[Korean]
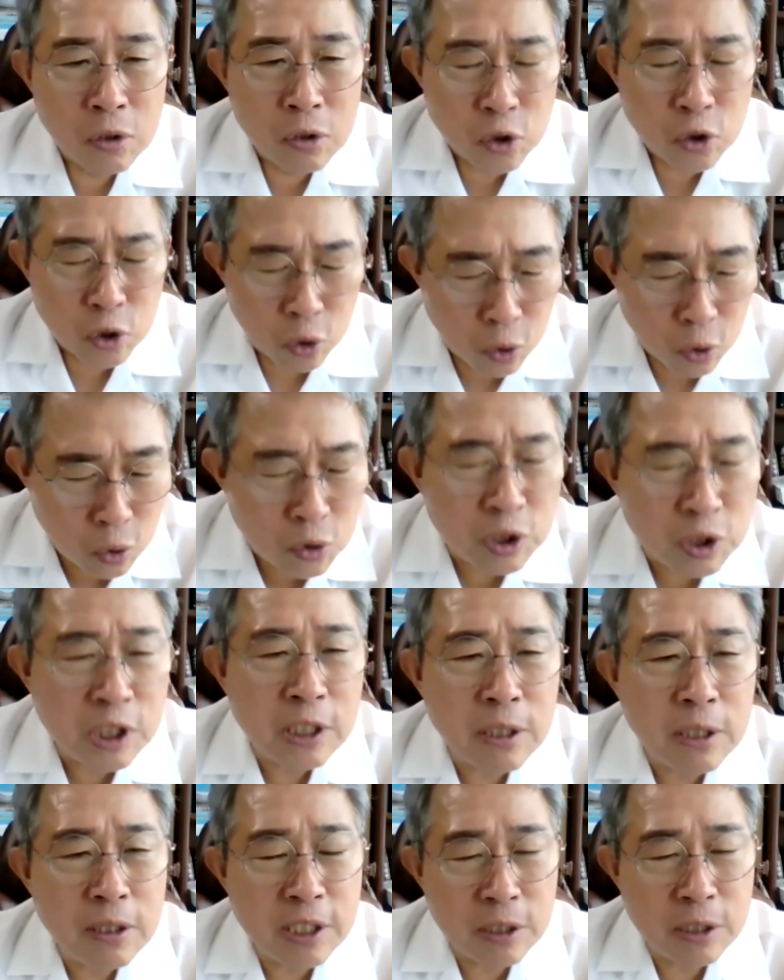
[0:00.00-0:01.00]
좋은
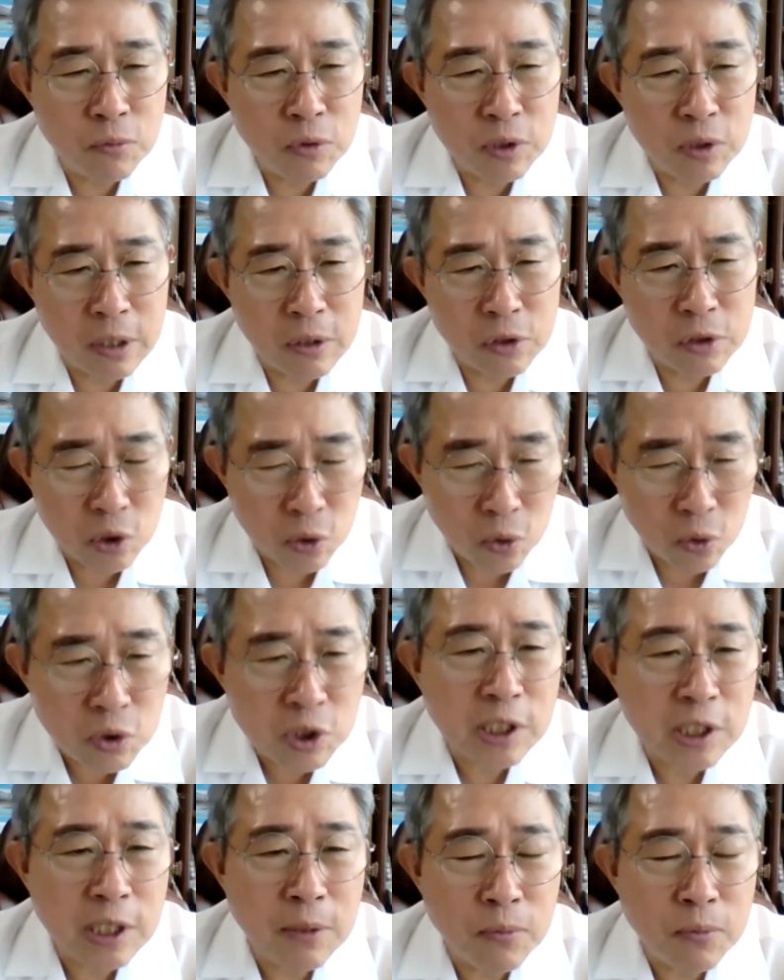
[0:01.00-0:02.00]
씨를 심으세요. 좋은
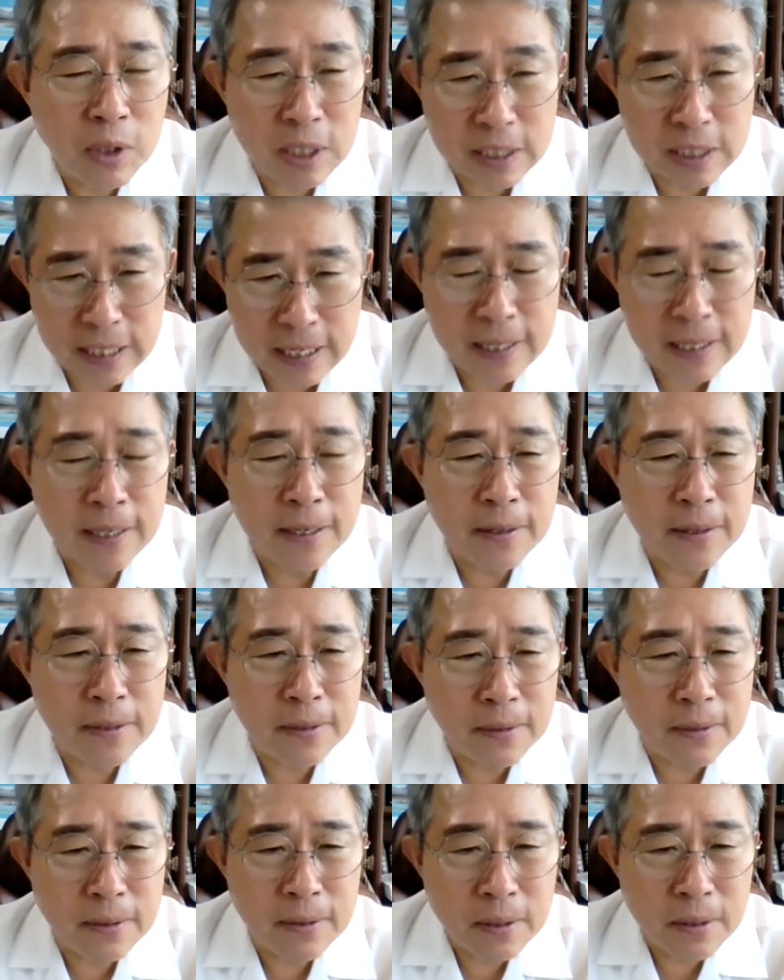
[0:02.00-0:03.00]
씨가 뭐예요?
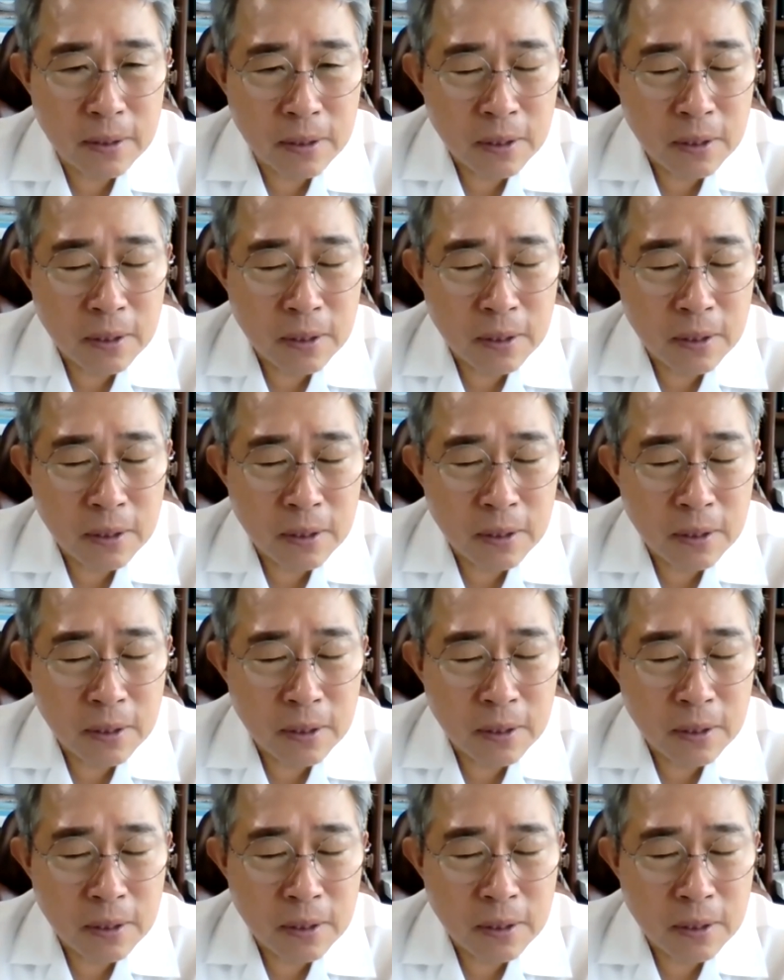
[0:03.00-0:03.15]
사랑이에요.